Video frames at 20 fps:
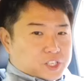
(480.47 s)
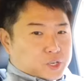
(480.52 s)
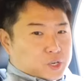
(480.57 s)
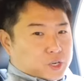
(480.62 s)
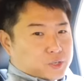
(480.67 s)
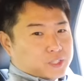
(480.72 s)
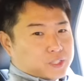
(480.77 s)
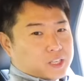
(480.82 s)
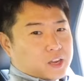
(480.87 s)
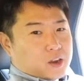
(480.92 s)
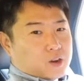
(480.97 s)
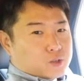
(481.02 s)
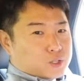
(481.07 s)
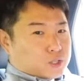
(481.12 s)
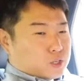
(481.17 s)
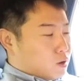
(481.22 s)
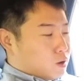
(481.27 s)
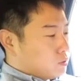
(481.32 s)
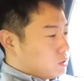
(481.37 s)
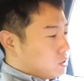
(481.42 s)
款锐界 L
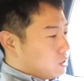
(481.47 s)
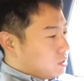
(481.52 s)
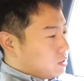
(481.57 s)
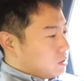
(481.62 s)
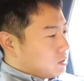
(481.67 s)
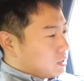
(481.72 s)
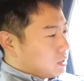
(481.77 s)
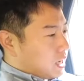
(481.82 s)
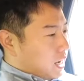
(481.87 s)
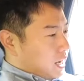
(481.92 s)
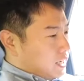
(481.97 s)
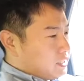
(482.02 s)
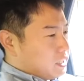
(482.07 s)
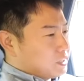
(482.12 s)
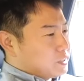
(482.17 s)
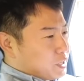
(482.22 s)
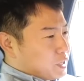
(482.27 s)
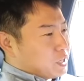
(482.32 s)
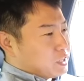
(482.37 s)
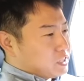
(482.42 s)
之后呢，还
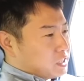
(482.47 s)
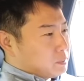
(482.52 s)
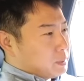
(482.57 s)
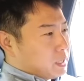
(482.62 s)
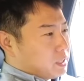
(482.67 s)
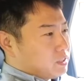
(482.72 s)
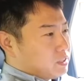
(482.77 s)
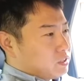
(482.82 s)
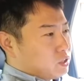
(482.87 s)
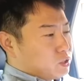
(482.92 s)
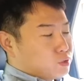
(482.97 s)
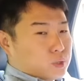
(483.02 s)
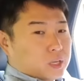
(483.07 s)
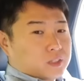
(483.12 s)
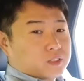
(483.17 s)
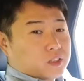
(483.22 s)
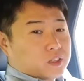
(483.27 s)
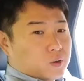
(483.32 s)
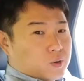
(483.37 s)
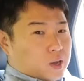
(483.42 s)
想在这个级别进行选
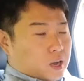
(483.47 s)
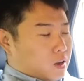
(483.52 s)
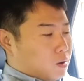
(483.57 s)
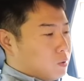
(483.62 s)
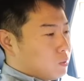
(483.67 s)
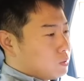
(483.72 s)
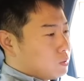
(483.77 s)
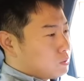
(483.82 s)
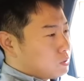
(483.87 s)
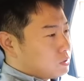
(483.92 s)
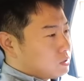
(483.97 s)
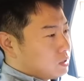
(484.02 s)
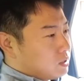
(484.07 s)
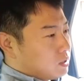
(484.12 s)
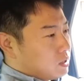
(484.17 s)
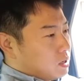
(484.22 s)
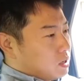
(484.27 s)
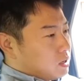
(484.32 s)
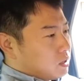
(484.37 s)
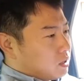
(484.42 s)
择的话，我觉
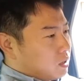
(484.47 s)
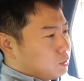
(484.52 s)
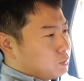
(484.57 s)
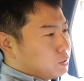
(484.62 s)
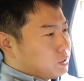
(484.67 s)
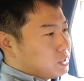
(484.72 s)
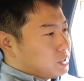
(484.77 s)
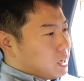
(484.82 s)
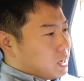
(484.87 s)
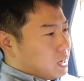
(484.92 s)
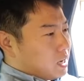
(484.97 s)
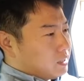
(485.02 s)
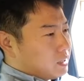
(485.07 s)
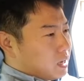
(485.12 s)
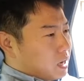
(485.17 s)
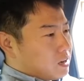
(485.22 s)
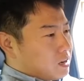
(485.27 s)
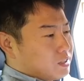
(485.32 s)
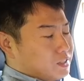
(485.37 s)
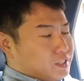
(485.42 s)
着更推荐汉兰
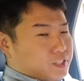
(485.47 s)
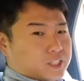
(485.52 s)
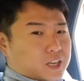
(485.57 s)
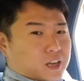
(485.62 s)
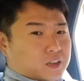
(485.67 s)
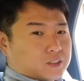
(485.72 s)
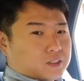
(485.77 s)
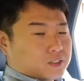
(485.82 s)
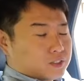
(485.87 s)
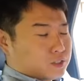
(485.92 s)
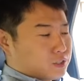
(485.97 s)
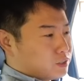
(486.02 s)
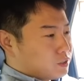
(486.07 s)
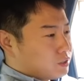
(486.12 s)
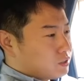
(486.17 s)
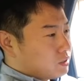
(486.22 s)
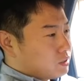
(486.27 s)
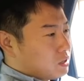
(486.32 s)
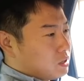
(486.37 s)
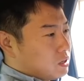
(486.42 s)
达还是理想呢？其
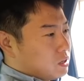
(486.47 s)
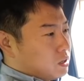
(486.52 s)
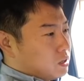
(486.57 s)
实。